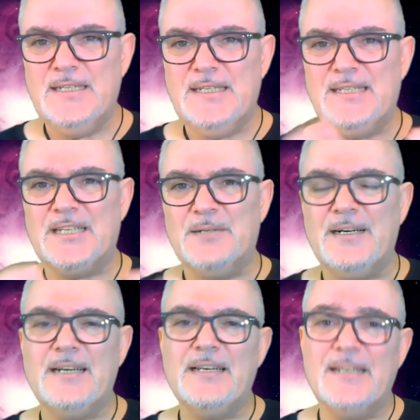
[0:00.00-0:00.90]
y
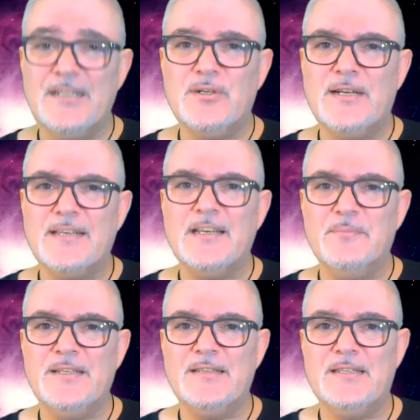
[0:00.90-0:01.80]
trabajar en eso que
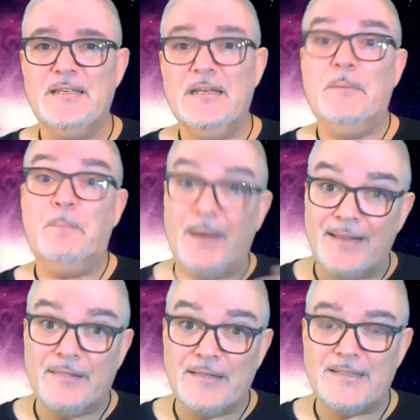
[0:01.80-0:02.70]
realmente
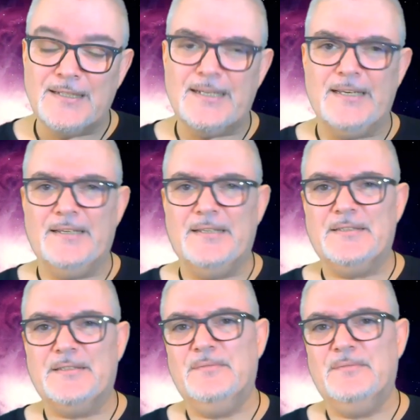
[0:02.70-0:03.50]
parece ser que eres,